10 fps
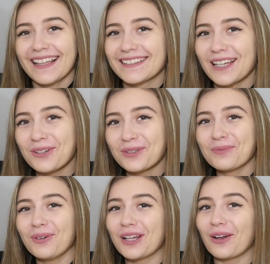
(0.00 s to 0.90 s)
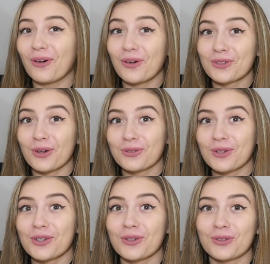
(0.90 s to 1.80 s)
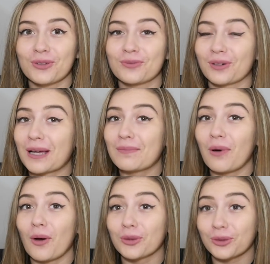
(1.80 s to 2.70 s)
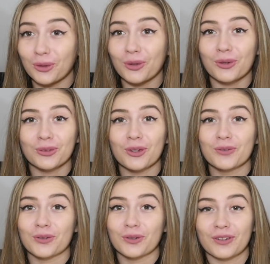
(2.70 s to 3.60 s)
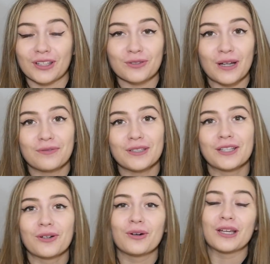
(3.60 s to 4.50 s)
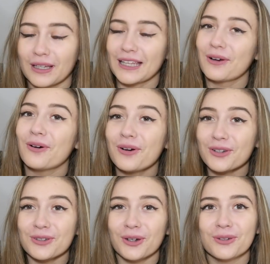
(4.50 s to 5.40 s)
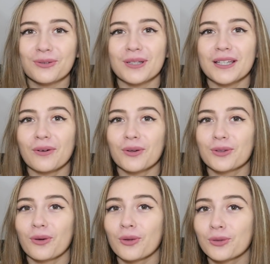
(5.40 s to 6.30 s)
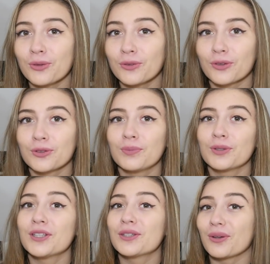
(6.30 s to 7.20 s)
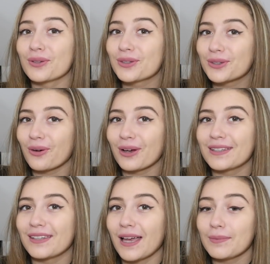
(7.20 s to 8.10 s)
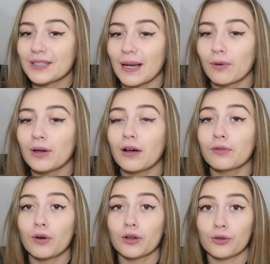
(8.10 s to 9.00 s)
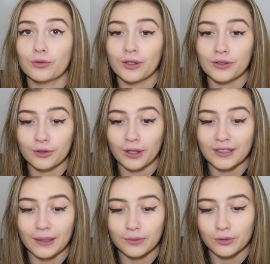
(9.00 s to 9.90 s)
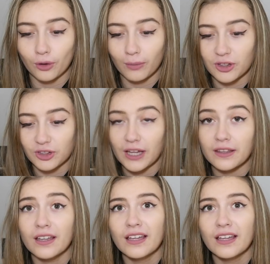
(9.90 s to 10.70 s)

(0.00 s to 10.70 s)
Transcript: Salut tout le monde, alors aujourd'hui je suis vraiment trop contente de vous retrouver dans cette nouvelle vidéo et aujourd'hui on se retrouve dans une petite story time, c'est la première fois que je fais une story time sur ma chaîne